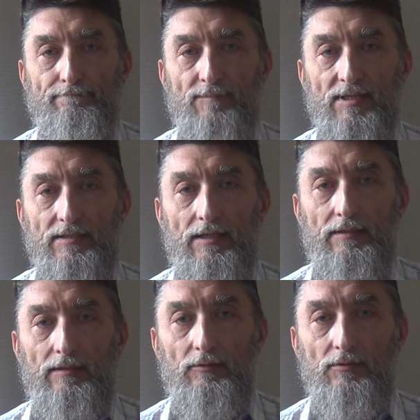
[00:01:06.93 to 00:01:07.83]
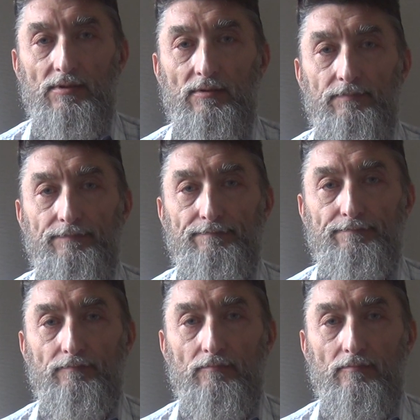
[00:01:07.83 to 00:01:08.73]
искать-то нужно
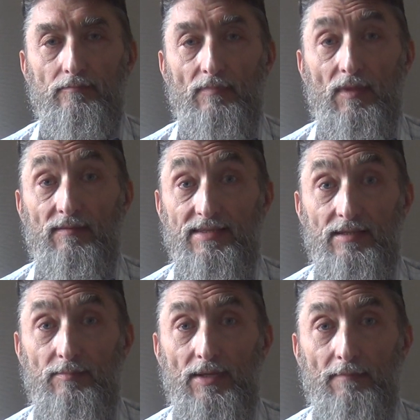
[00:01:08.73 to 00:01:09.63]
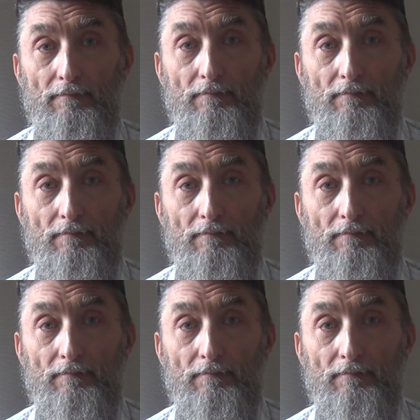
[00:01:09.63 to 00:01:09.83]
в себе.